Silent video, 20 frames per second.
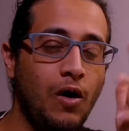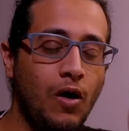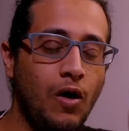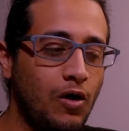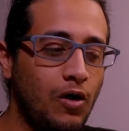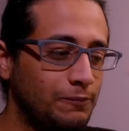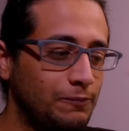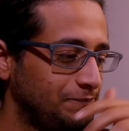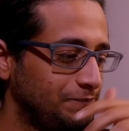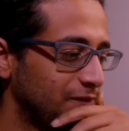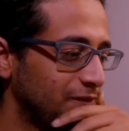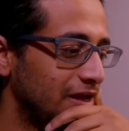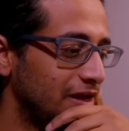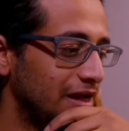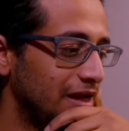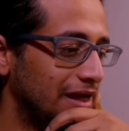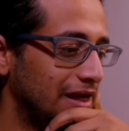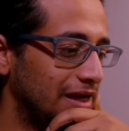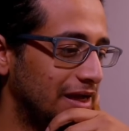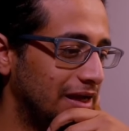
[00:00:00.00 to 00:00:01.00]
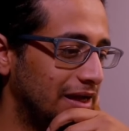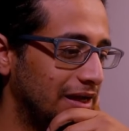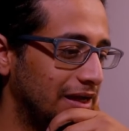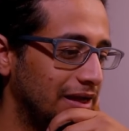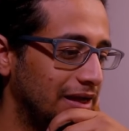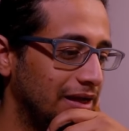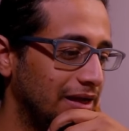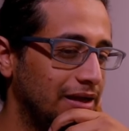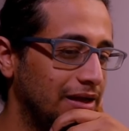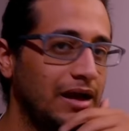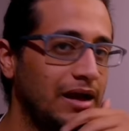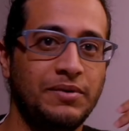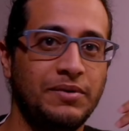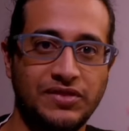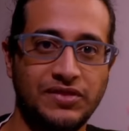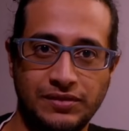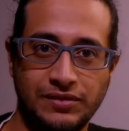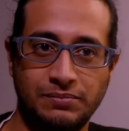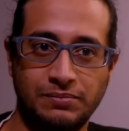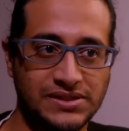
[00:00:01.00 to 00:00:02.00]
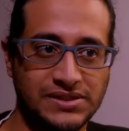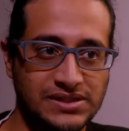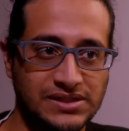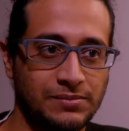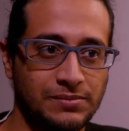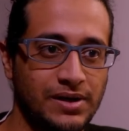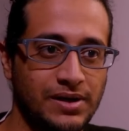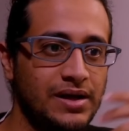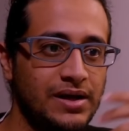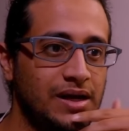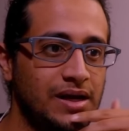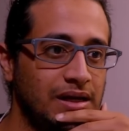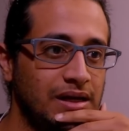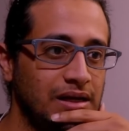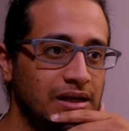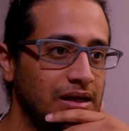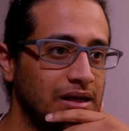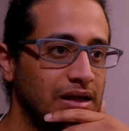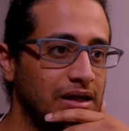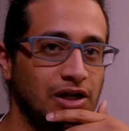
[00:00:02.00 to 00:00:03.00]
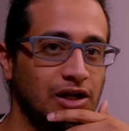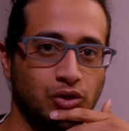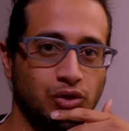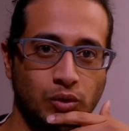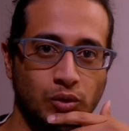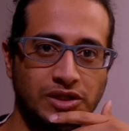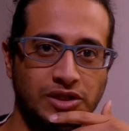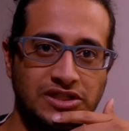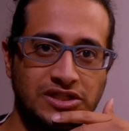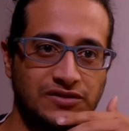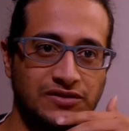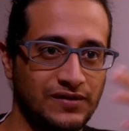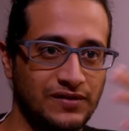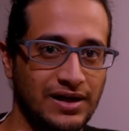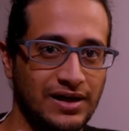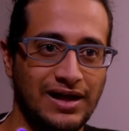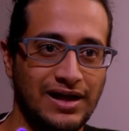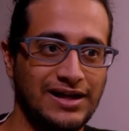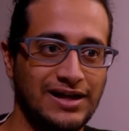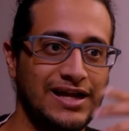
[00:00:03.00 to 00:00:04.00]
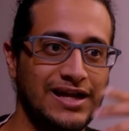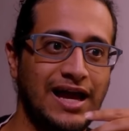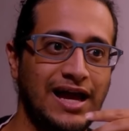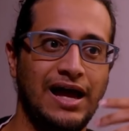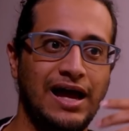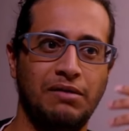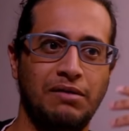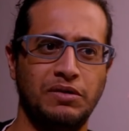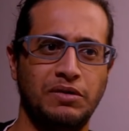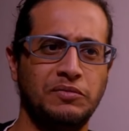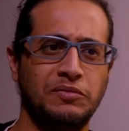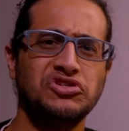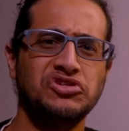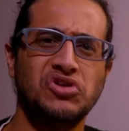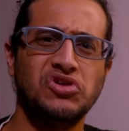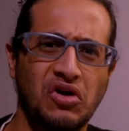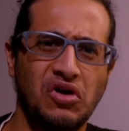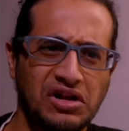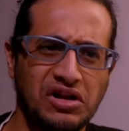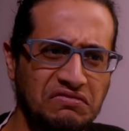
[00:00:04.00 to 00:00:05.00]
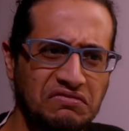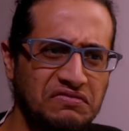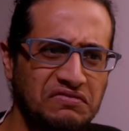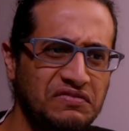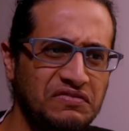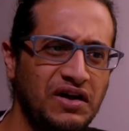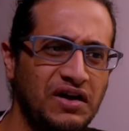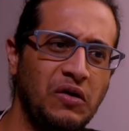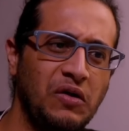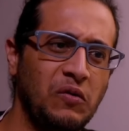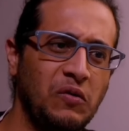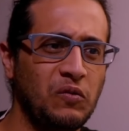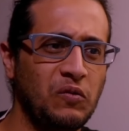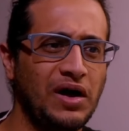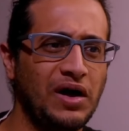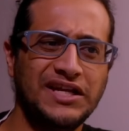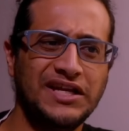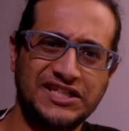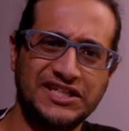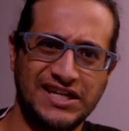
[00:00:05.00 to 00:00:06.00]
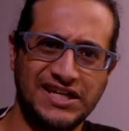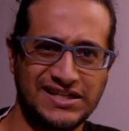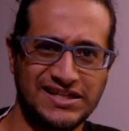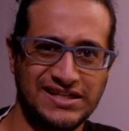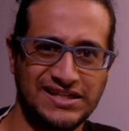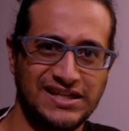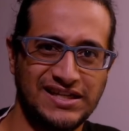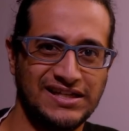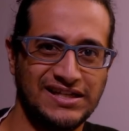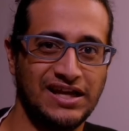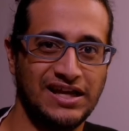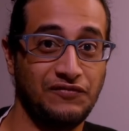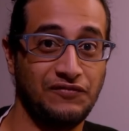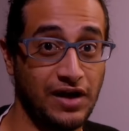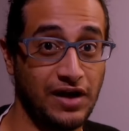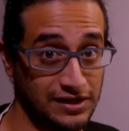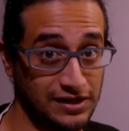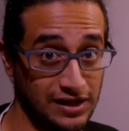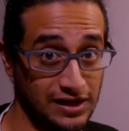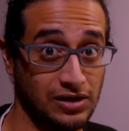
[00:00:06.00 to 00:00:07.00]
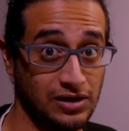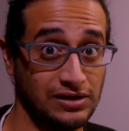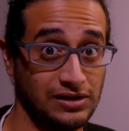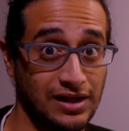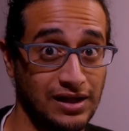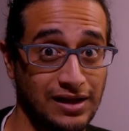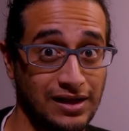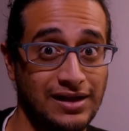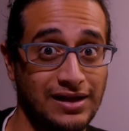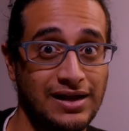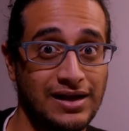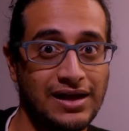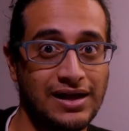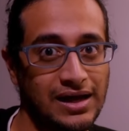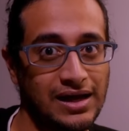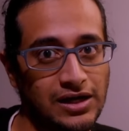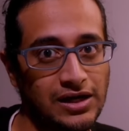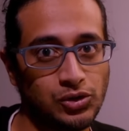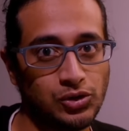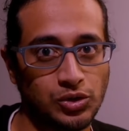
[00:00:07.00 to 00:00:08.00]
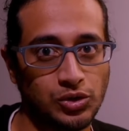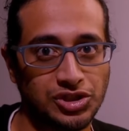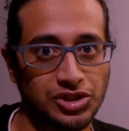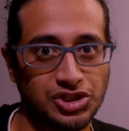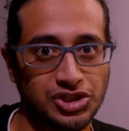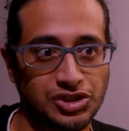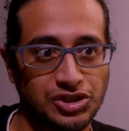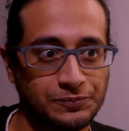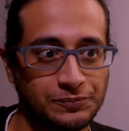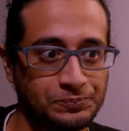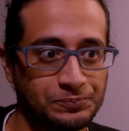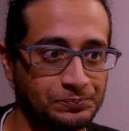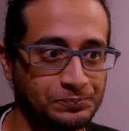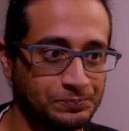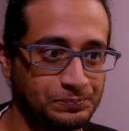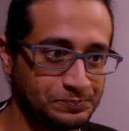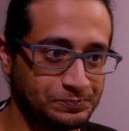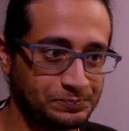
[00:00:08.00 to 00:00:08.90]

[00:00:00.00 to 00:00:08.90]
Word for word: اوه اوه آه ابث باستمرار على التويتش فاللي حابب يسولف او اي شيء زي كذا فحياك الله على التويتش